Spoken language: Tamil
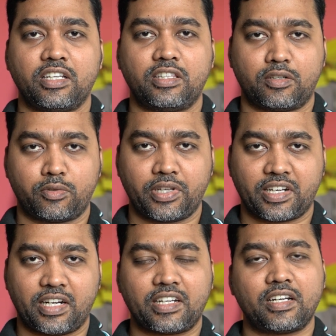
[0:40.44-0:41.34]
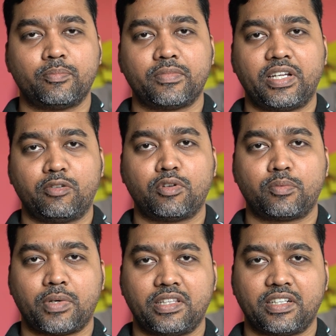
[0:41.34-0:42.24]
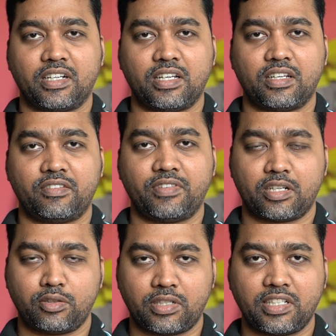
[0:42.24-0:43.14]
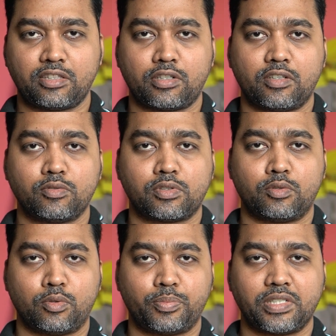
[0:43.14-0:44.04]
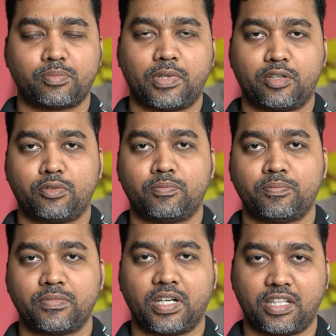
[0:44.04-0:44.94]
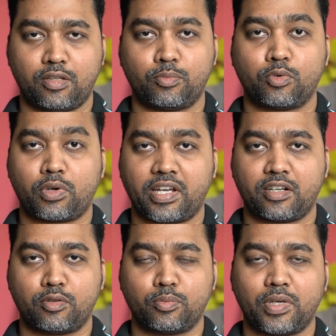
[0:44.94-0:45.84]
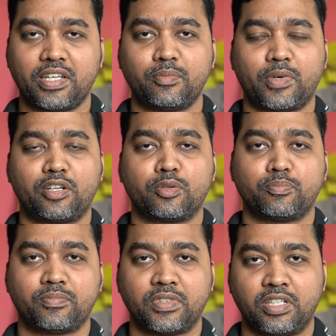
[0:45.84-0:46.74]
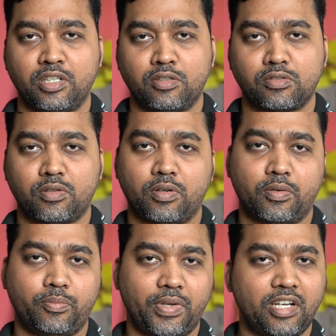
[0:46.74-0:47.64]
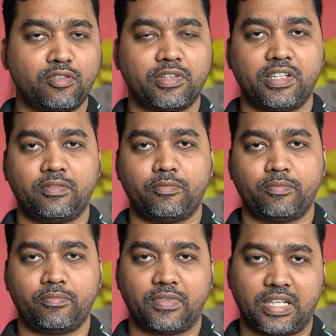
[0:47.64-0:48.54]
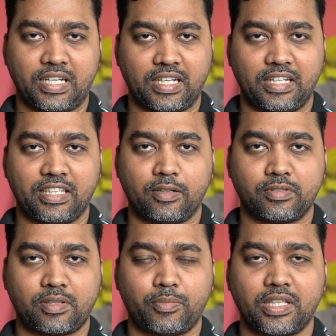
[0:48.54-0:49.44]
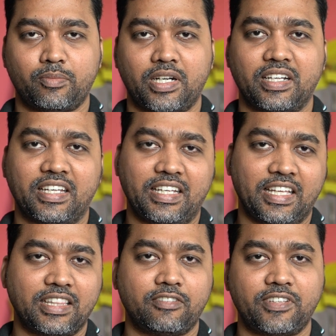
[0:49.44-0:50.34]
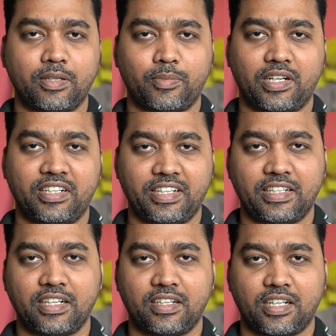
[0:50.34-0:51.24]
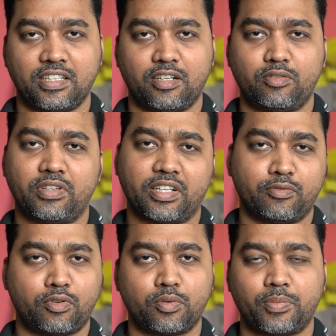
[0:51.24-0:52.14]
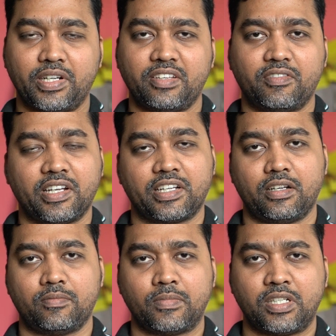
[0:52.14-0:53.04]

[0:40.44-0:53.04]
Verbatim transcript: இதனுடைய கட்டணம் எவ்வளோன்னு பார்த்தீங்கன்னா வெறும் த்ரீ தௌசண்ட் ருபீஸ் மட்டும் அதாவது மூணாயிரம் ரூபாய் மட்டும் ஸோ மேலும் இதை சம்மந்தமான எந்த விதமான டீட்டெயிலாக இருந்தாலும் நீங்கள் ஃபோன் பண்ணி வாங்கிக்கலாம்